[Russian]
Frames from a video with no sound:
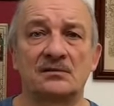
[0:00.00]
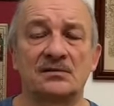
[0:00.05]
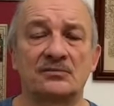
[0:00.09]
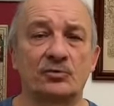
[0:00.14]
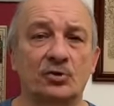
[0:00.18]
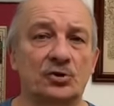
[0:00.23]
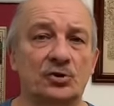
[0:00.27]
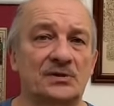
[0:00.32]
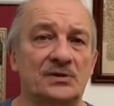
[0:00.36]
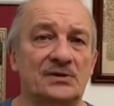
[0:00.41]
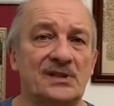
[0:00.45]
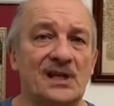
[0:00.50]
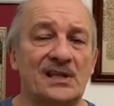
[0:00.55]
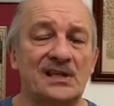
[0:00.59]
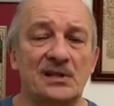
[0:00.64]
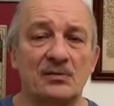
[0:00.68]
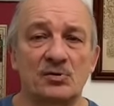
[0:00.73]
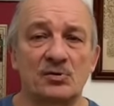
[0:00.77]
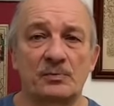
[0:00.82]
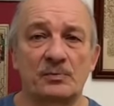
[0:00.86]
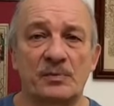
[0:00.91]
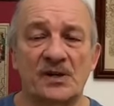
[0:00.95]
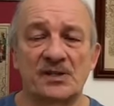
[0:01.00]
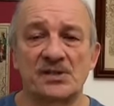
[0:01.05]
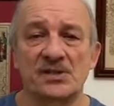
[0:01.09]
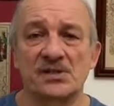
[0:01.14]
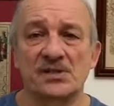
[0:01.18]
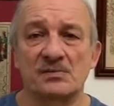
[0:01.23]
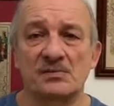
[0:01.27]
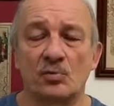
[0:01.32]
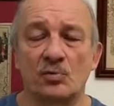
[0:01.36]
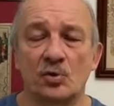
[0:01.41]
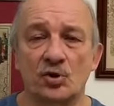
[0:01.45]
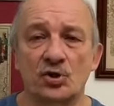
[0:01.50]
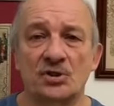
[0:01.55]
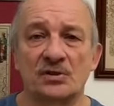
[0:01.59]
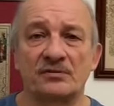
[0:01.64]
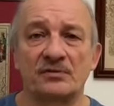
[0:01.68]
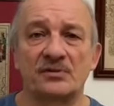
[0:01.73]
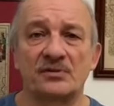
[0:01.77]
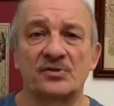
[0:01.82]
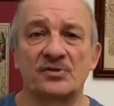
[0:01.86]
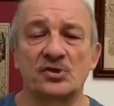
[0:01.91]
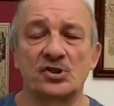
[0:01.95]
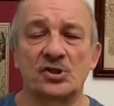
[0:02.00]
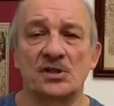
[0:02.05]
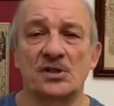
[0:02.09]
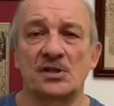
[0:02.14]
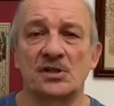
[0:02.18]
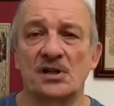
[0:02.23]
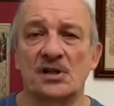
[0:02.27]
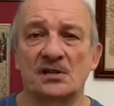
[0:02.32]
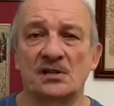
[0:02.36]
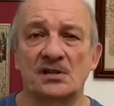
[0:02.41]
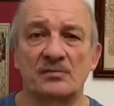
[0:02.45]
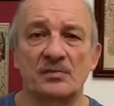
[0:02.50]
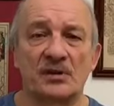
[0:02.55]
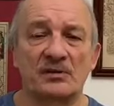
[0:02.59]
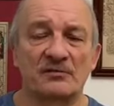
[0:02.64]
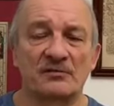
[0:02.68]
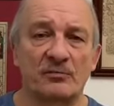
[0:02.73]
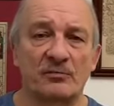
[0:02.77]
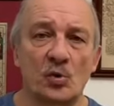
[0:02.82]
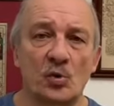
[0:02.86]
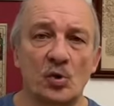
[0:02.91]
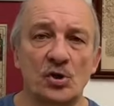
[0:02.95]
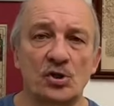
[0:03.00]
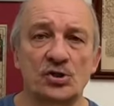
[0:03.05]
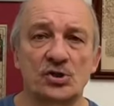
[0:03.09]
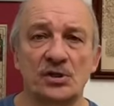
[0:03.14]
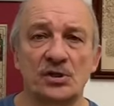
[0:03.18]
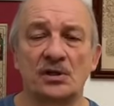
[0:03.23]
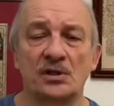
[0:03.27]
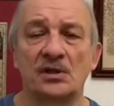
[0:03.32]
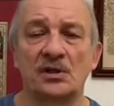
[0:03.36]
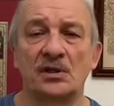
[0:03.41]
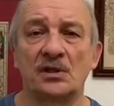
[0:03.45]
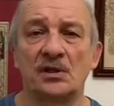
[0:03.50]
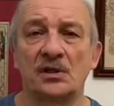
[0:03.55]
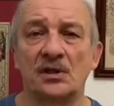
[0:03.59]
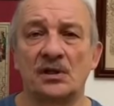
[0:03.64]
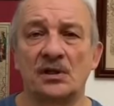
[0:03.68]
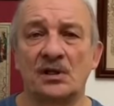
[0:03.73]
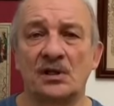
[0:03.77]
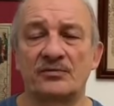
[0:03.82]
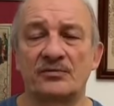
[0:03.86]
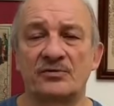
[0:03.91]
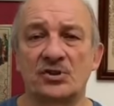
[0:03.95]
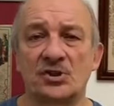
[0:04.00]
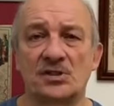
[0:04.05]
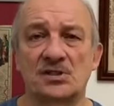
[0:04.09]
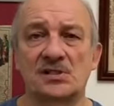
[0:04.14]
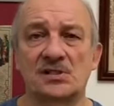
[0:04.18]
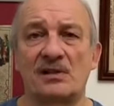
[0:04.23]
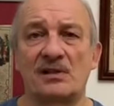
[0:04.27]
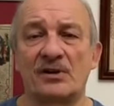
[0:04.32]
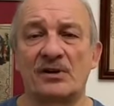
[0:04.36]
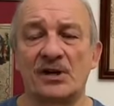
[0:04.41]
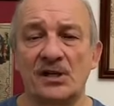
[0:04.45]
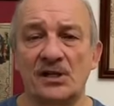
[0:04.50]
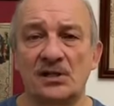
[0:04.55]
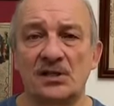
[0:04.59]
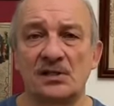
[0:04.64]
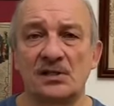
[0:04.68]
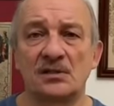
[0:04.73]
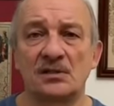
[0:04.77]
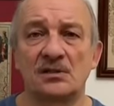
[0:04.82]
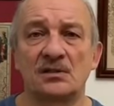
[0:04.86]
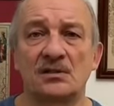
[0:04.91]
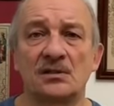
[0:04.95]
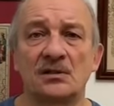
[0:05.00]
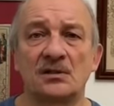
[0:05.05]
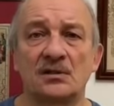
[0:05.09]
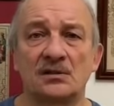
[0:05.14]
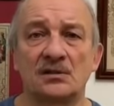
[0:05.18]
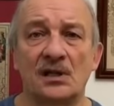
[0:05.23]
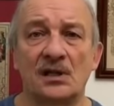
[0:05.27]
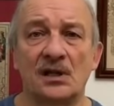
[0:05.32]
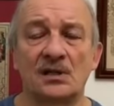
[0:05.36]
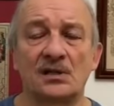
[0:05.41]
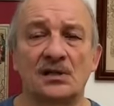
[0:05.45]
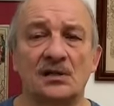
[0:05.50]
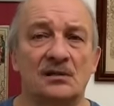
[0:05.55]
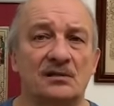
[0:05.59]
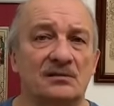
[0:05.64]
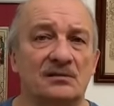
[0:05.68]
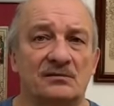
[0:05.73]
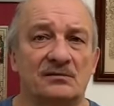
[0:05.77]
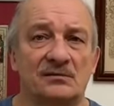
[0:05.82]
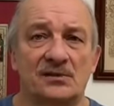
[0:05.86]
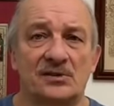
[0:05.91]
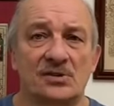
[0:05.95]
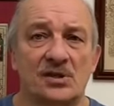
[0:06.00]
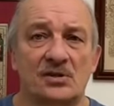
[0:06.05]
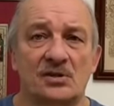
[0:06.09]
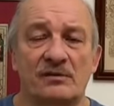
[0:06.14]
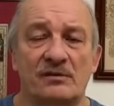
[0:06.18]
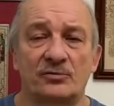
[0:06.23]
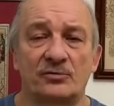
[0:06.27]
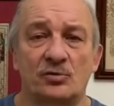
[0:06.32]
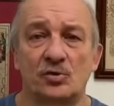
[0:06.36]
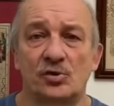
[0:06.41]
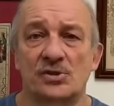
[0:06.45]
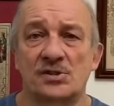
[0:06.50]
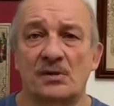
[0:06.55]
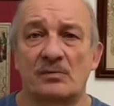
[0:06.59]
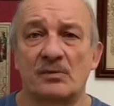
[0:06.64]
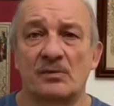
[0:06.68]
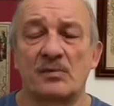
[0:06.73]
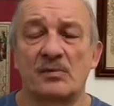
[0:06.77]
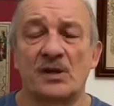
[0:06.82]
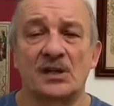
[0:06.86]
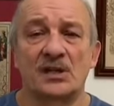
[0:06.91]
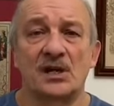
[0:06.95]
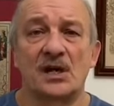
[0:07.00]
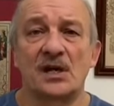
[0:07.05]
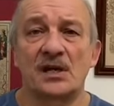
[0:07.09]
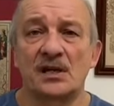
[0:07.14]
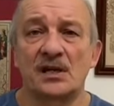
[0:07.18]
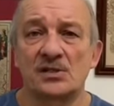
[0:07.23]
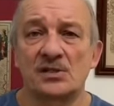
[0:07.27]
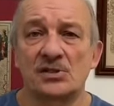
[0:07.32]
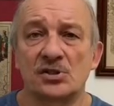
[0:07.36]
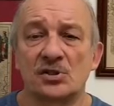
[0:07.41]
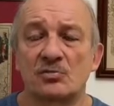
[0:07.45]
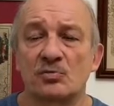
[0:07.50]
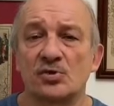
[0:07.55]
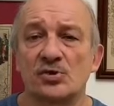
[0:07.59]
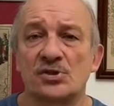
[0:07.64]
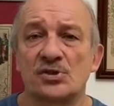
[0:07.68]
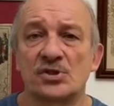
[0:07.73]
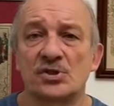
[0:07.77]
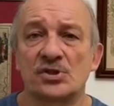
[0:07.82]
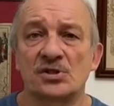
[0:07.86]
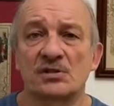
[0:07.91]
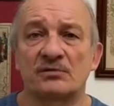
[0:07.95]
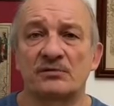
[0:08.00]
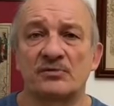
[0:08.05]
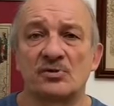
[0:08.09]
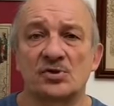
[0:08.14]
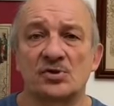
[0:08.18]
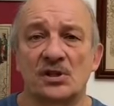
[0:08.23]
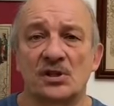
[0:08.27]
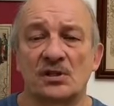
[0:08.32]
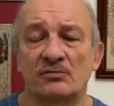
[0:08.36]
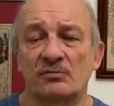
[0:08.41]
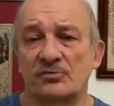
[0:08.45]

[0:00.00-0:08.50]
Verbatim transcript: вот таким же процессом мощного движения, как, например, в Польше или в Чехословакии, да, или, не знаю, там, в той же самой Болгарии антикоммунистического движения.